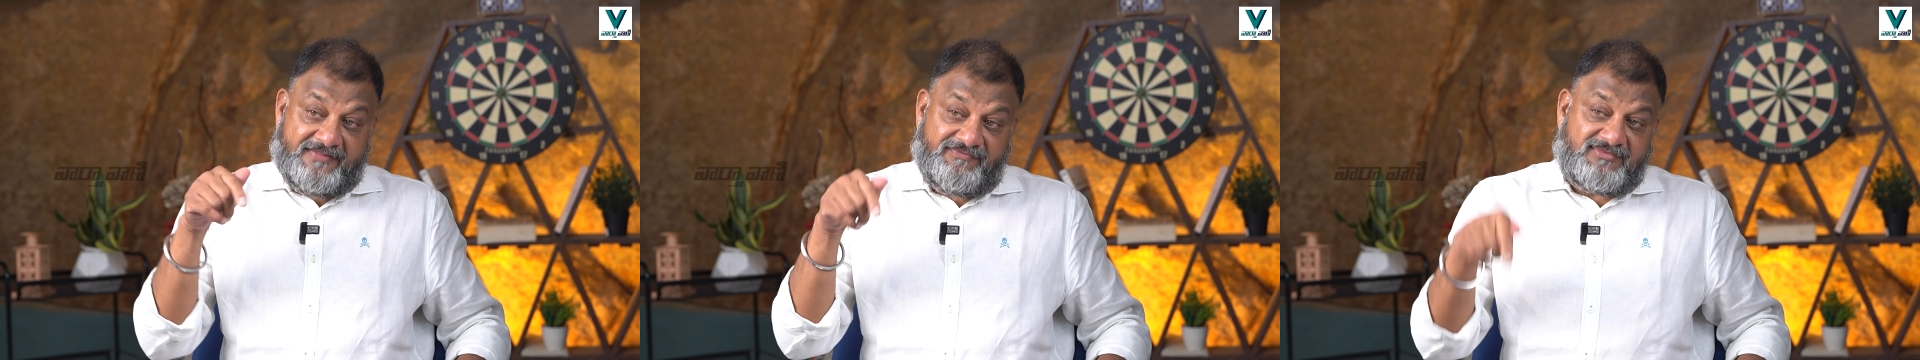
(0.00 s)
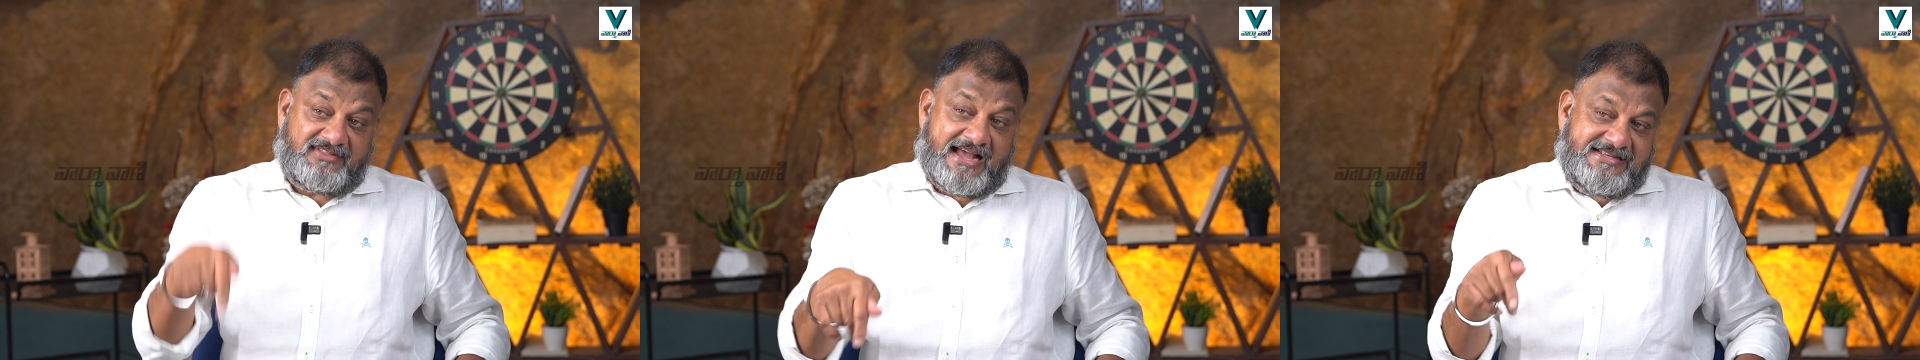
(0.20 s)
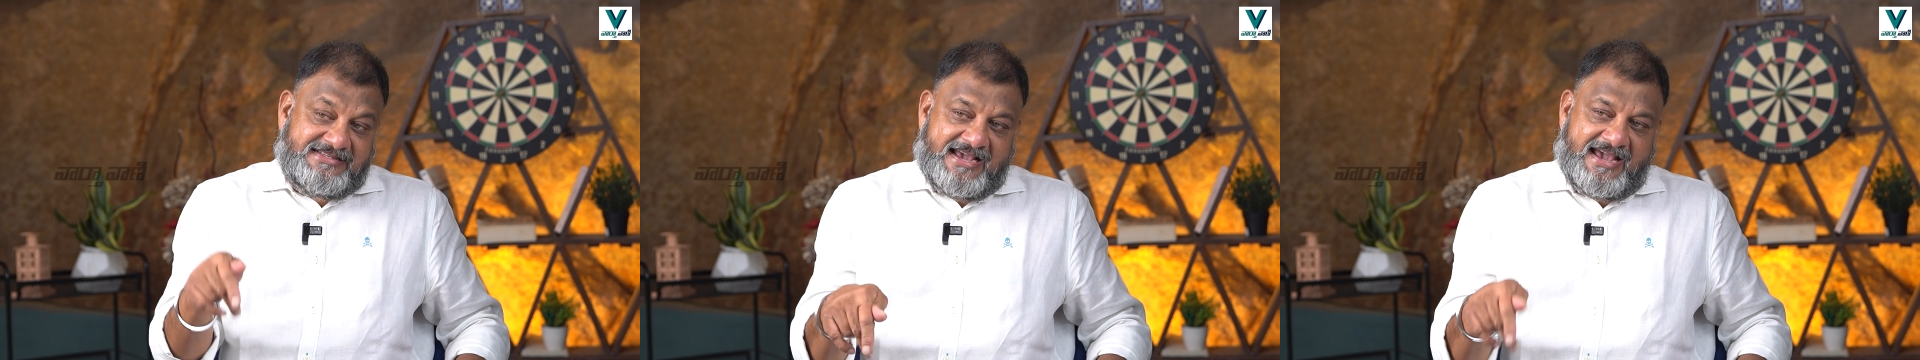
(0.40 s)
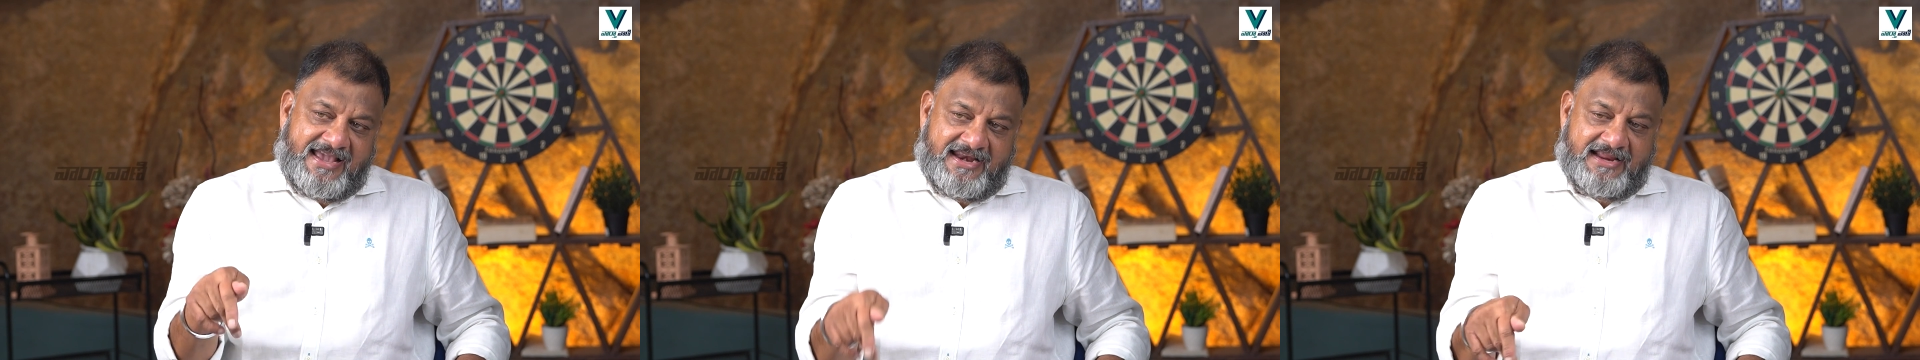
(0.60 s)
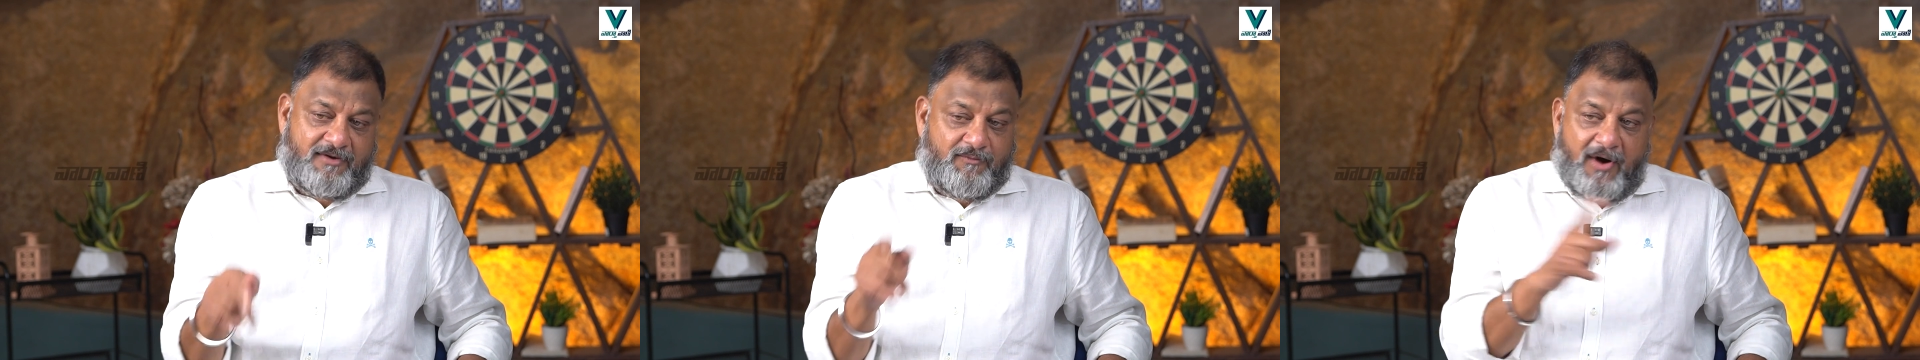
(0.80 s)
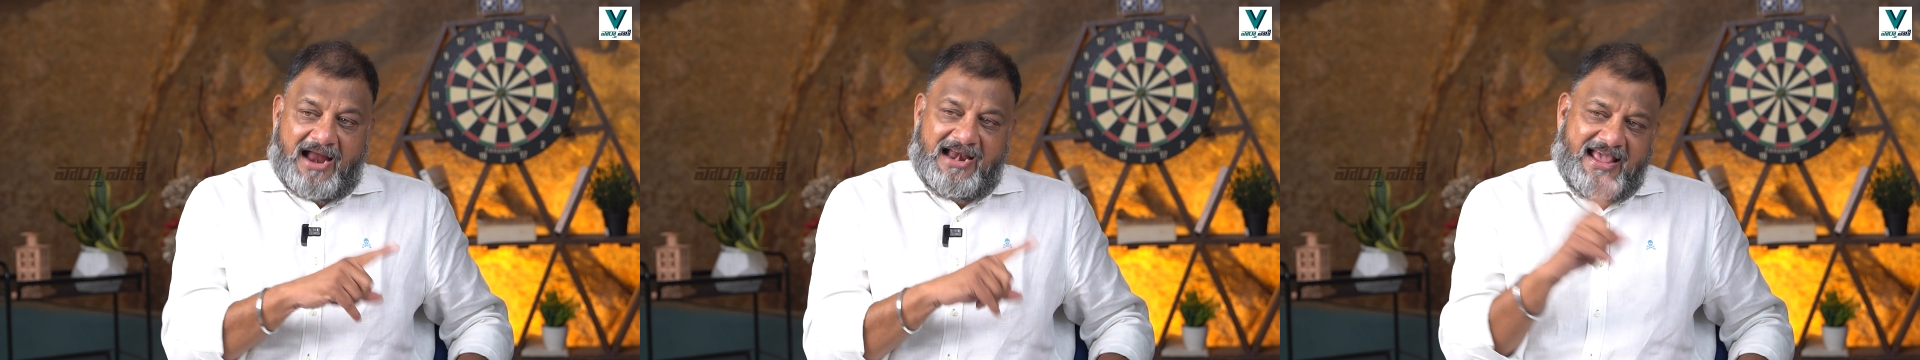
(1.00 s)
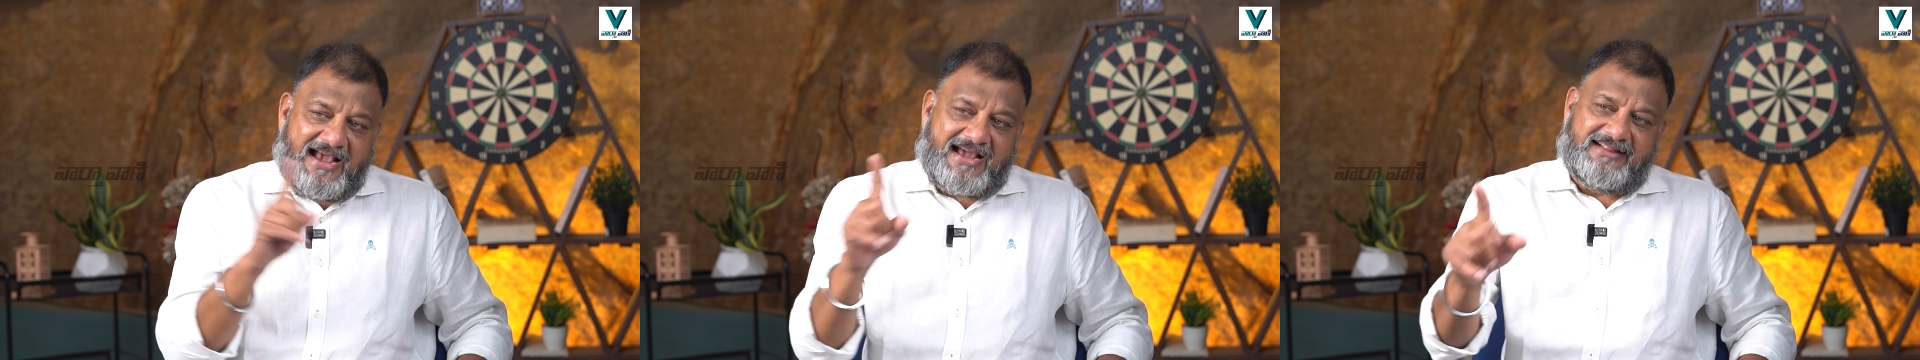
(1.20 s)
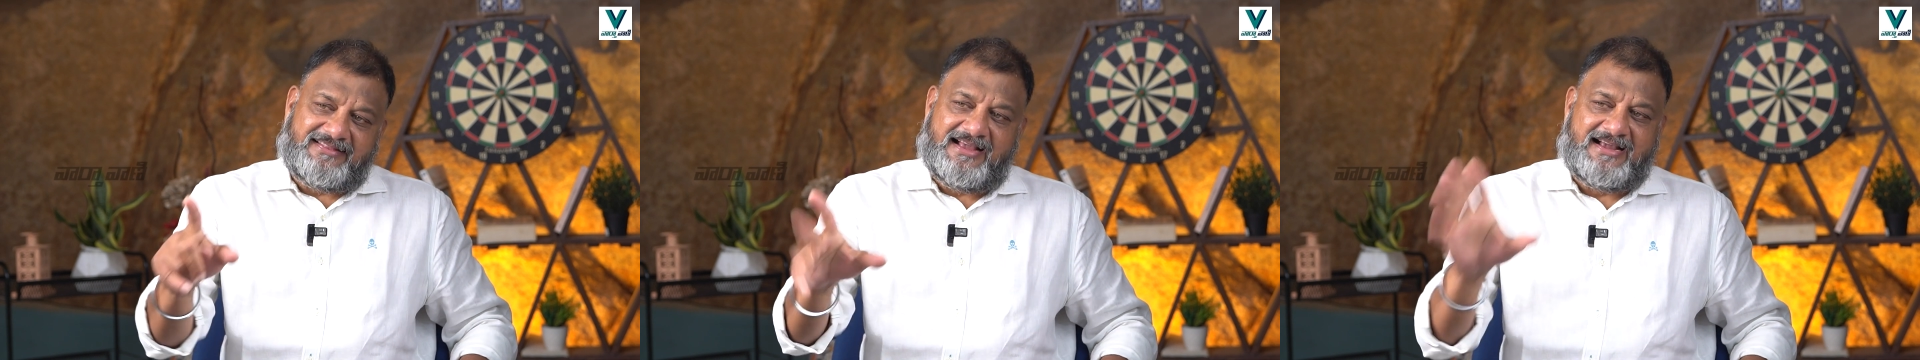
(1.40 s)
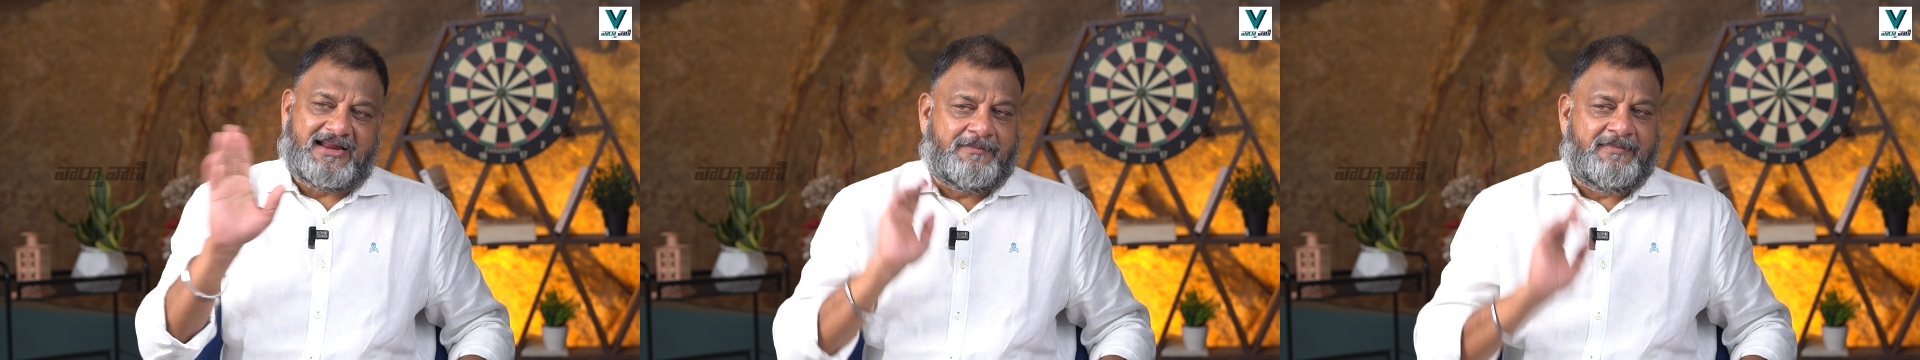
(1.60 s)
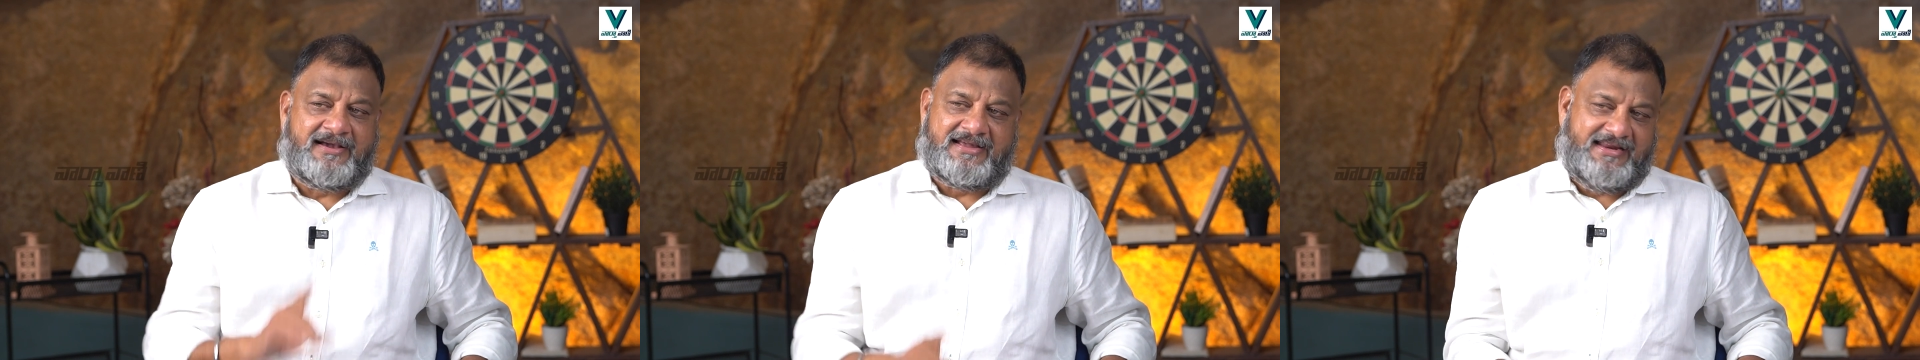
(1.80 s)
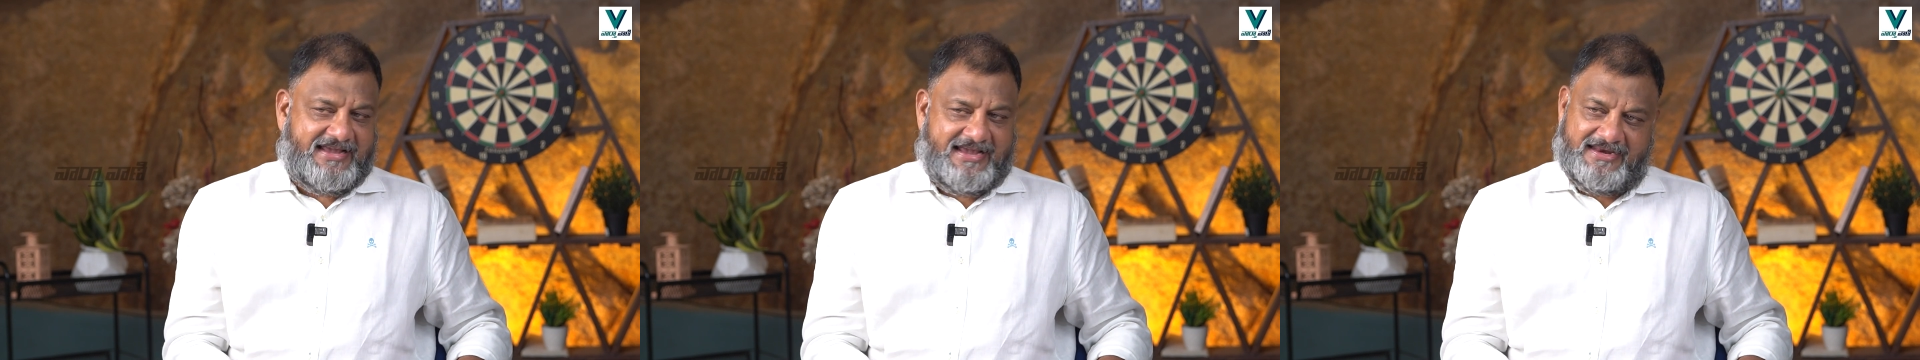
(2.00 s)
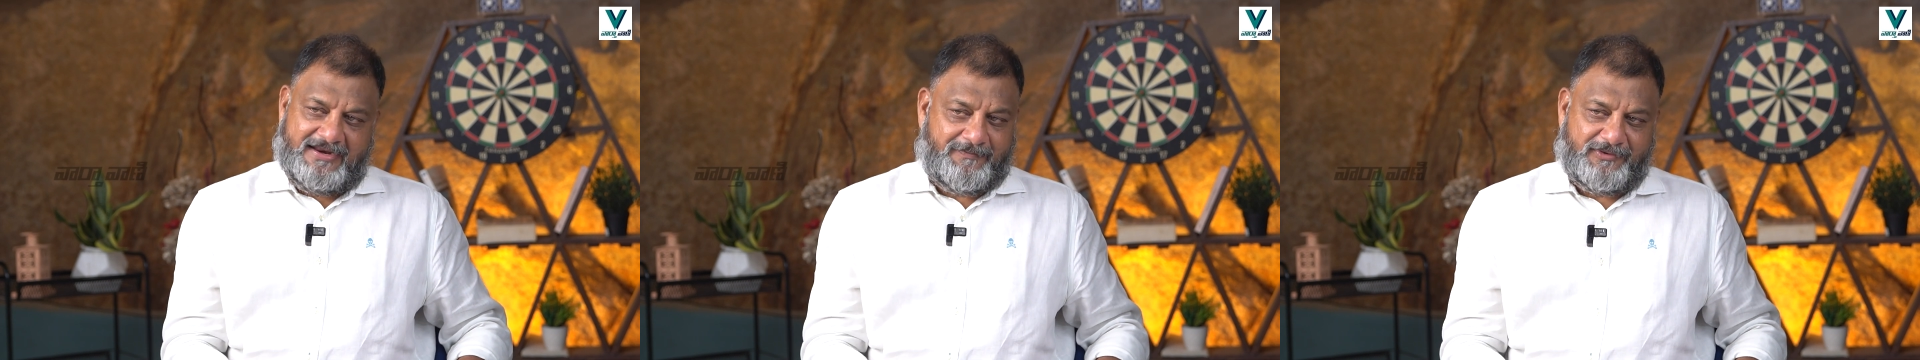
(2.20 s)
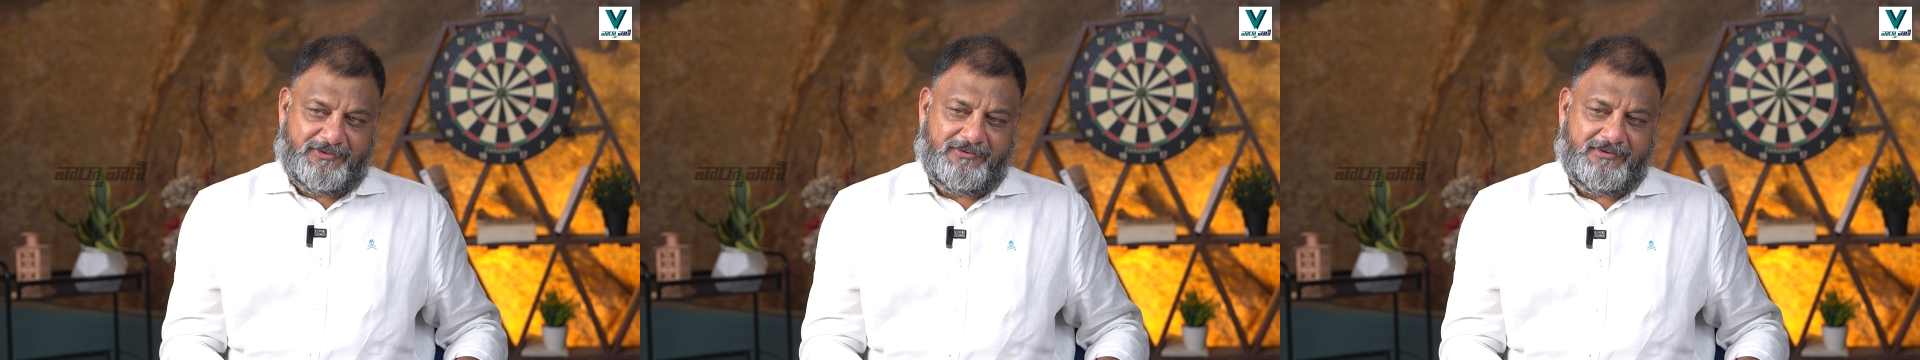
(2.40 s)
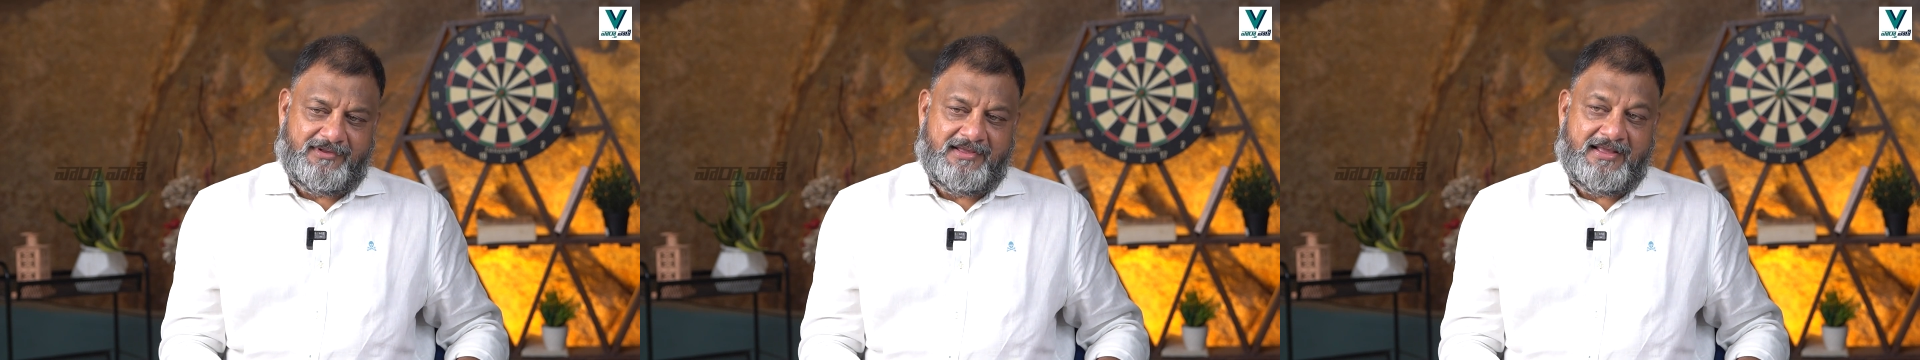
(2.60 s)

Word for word: ఎంత అన్యాయానికి వాళ్ళే కర్తకర్మ క్రియ అయినప్పుడు